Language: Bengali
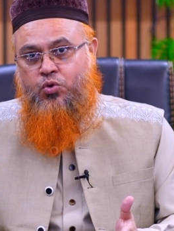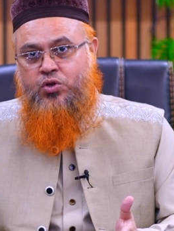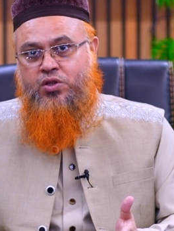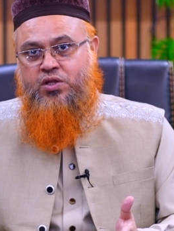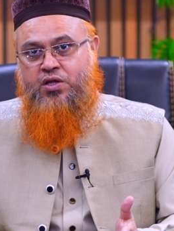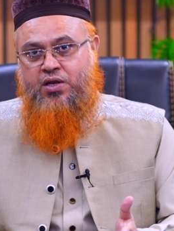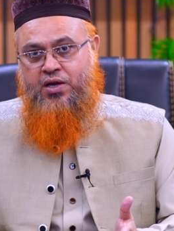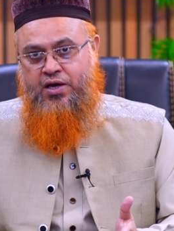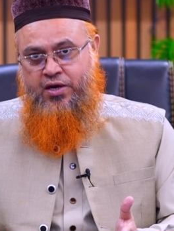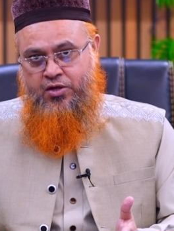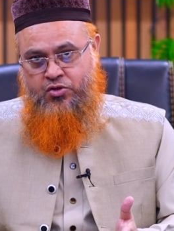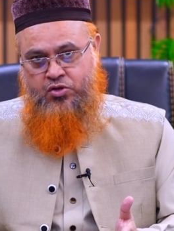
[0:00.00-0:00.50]

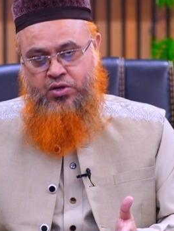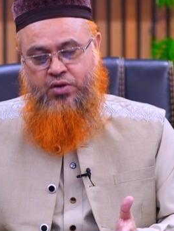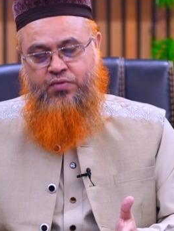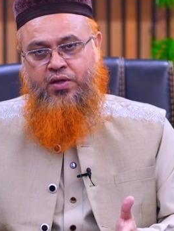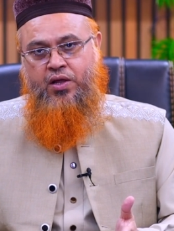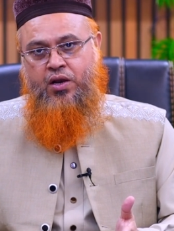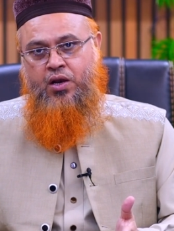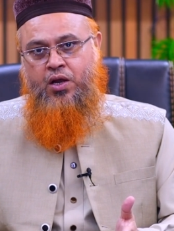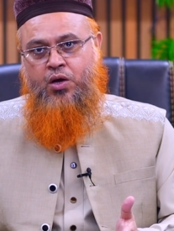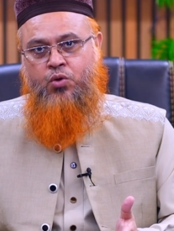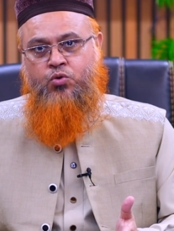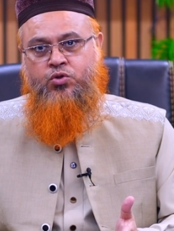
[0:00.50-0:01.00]
করতেন আশরাদি
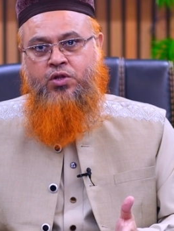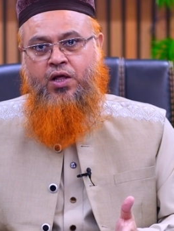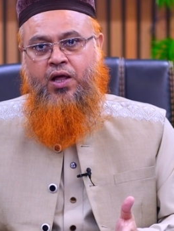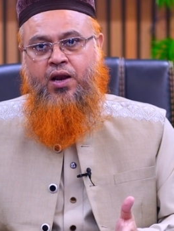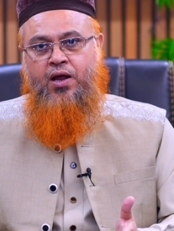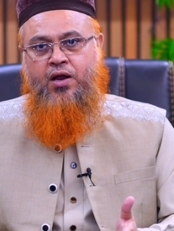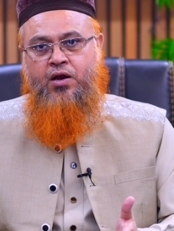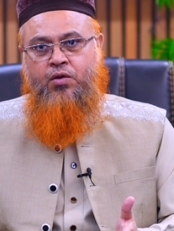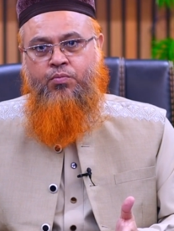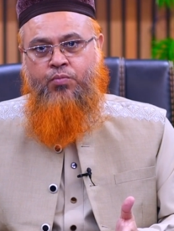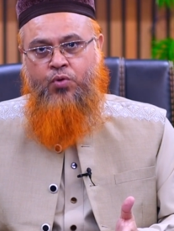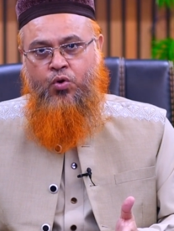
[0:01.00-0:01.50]
আল্লাহ
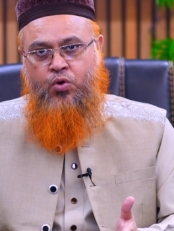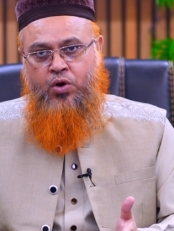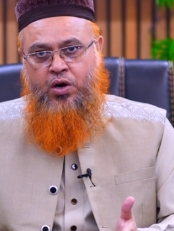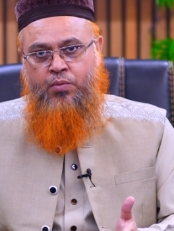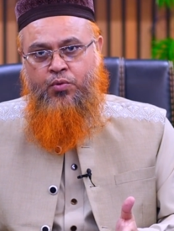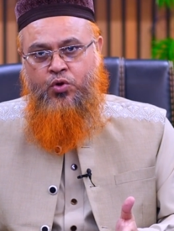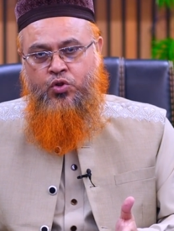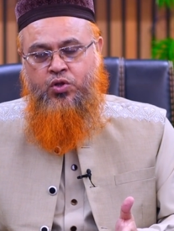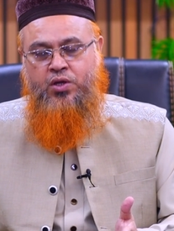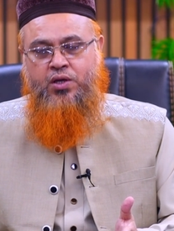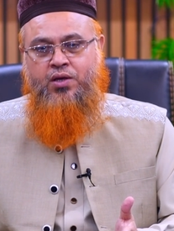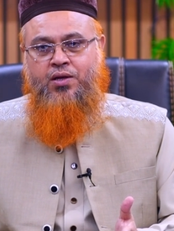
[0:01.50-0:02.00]
আল্লাহর বর্ণা
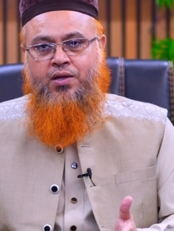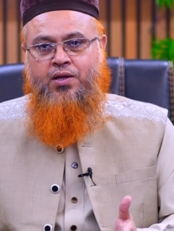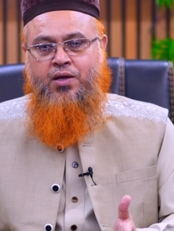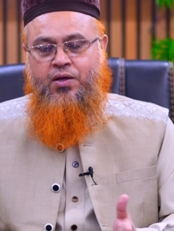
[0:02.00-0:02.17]
মতে